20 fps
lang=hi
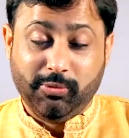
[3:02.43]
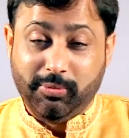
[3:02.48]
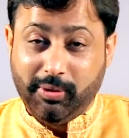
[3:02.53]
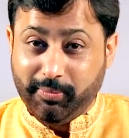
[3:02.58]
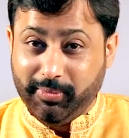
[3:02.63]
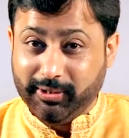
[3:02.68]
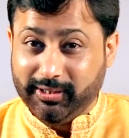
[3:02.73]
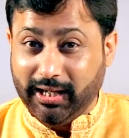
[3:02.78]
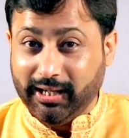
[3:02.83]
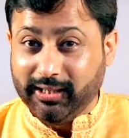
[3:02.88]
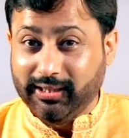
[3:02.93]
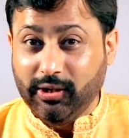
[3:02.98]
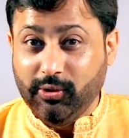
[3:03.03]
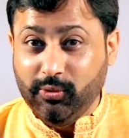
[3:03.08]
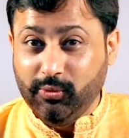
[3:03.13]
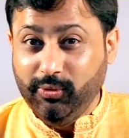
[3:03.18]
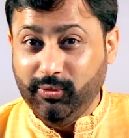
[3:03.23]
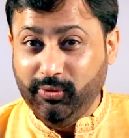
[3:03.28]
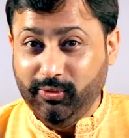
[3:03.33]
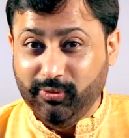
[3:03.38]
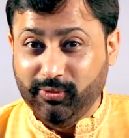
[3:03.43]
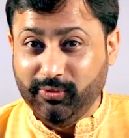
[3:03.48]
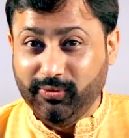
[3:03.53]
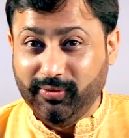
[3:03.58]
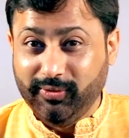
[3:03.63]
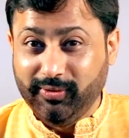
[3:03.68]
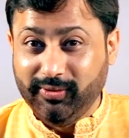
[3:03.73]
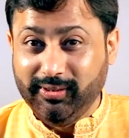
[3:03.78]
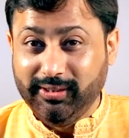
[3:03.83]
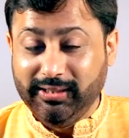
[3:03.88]
तो मैं बताता हूँ
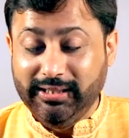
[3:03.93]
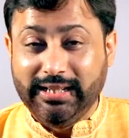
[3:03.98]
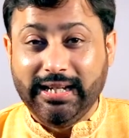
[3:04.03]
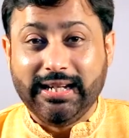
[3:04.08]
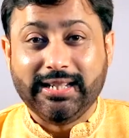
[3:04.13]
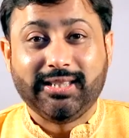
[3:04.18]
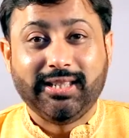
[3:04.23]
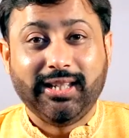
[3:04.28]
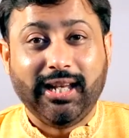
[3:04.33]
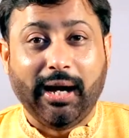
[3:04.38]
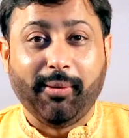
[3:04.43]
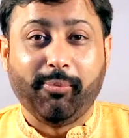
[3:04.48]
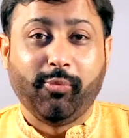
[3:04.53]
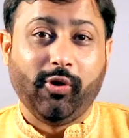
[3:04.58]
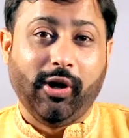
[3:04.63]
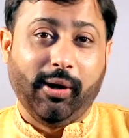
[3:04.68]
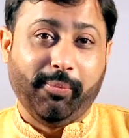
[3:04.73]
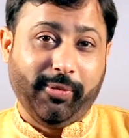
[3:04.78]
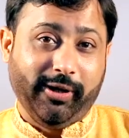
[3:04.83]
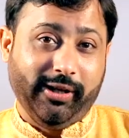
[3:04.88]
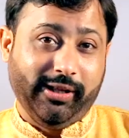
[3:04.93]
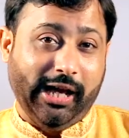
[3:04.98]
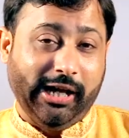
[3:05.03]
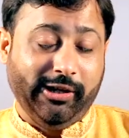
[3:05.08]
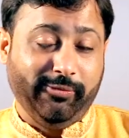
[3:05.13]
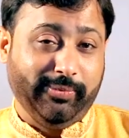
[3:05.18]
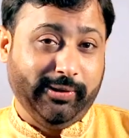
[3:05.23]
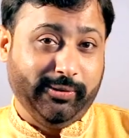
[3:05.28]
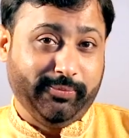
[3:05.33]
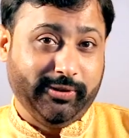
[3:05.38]
कैसे आपको आपका
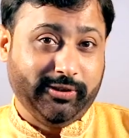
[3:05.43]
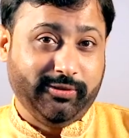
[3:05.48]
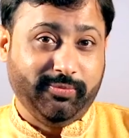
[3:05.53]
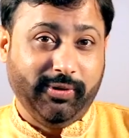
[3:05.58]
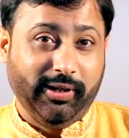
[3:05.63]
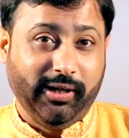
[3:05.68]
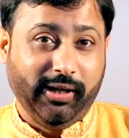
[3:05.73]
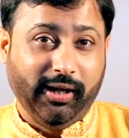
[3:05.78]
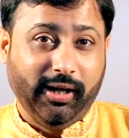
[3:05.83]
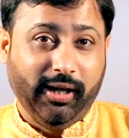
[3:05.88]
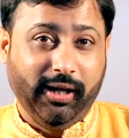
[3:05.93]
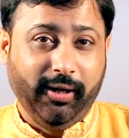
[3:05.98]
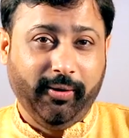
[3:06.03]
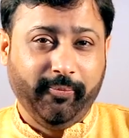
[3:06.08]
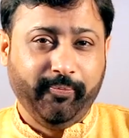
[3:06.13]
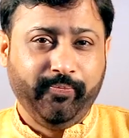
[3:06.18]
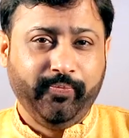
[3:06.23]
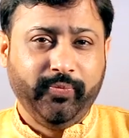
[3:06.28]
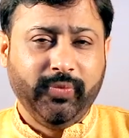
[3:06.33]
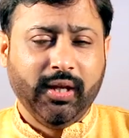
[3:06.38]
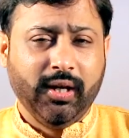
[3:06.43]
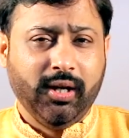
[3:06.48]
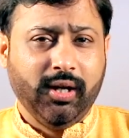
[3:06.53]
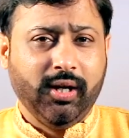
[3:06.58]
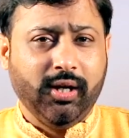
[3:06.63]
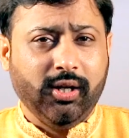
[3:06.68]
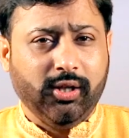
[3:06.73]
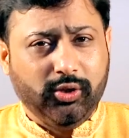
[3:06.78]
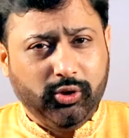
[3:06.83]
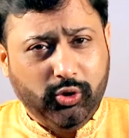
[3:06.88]
लाइफ पर्पस मिलेगा
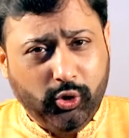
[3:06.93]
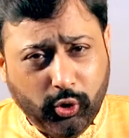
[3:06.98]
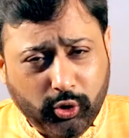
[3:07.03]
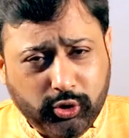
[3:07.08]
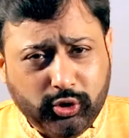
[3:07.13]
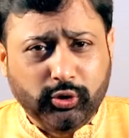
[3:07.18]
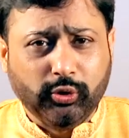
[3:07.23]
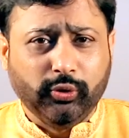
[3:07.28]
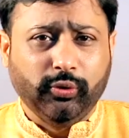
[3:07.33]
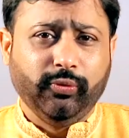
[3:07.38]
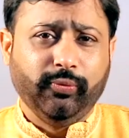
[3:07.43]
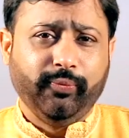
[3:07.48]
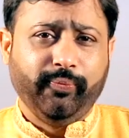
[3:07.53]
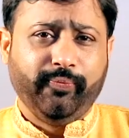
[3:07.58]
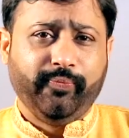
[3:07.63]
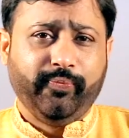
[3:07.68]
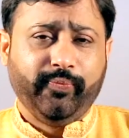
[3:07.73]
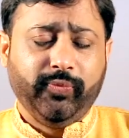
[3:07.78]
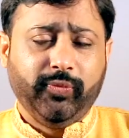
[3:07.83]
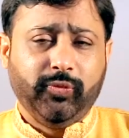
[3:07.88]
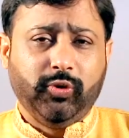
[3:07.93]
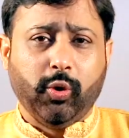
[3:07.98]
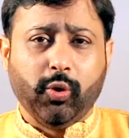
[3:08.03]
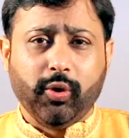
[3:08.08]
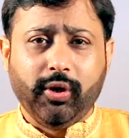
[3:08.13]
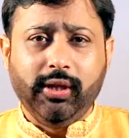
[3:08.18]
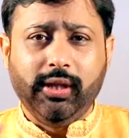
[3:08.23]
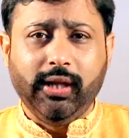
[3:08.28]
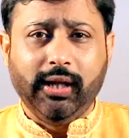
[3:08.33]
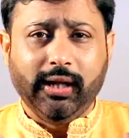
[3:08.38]
दोस्तों
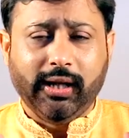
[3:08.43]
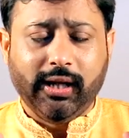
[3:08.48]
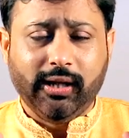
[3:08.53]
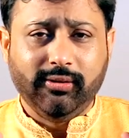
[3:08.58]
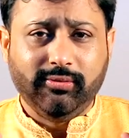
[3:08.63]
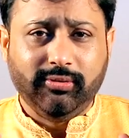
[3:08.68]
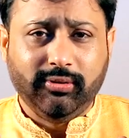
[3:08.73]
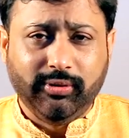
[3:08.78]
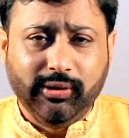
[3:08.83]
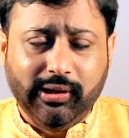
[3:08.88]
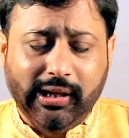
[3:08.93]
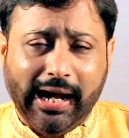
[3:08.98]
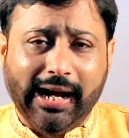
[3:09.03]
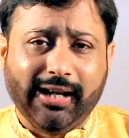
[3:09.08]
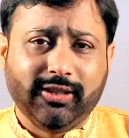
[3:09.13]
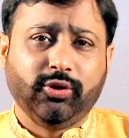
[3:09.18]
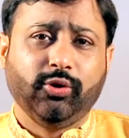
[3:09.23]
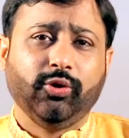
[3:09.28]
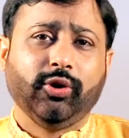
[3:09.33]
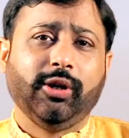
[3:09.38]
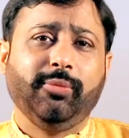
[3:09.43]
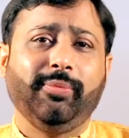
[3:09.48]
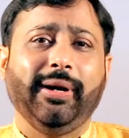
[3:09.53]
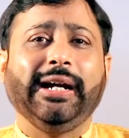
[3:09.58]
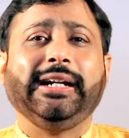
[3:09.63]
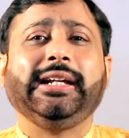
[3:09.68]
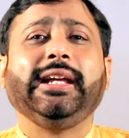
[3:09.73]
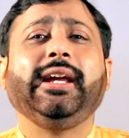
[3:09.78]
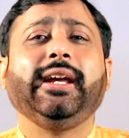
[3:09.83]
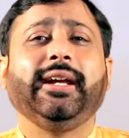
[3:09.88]
थोड़ी देर के रिलैक्स होकर
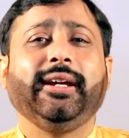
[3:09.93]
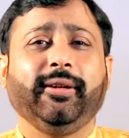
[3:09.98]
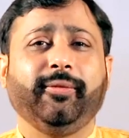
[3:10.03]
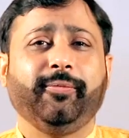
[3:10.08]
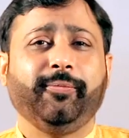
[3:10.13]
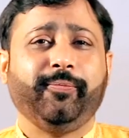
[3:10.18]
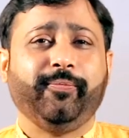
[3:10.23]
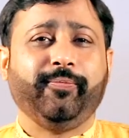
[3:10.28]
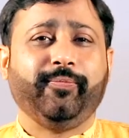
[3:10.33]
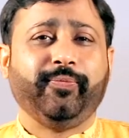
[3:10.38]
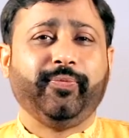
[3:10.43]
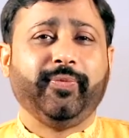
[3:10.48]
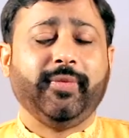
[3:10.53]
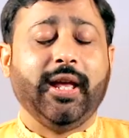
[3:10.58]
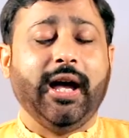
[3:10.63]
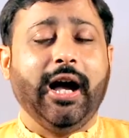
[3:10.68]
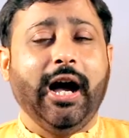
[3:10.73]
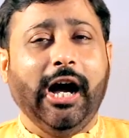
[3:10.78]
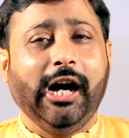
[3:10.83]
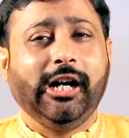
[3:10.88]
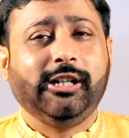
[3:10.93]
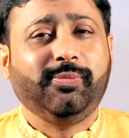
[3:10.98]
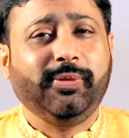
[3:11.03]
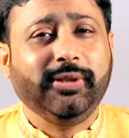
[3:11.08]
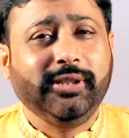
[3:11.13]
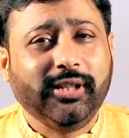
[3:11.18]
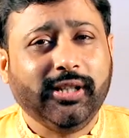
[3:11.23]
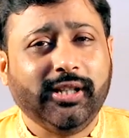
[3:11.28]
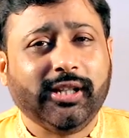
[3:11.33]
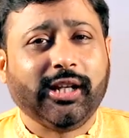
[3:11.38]
बैठिए आंख
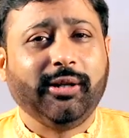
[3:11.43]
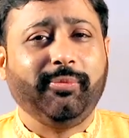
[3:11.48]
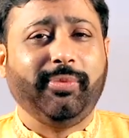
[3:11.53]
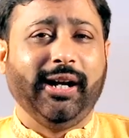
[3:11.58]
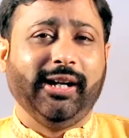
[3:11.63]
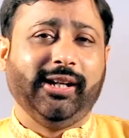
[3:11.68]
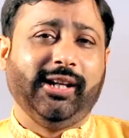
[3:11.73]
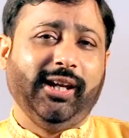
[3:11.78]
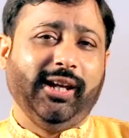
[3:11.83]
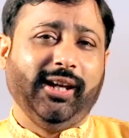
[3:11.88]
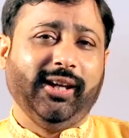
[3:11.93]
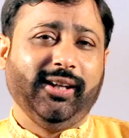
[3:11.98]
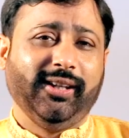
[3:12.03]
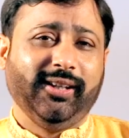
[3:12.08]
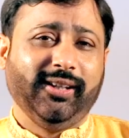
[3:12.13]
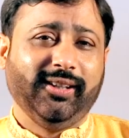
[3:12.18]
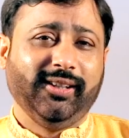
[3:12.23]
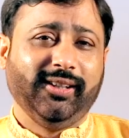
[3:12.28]
बंद करके बैठिए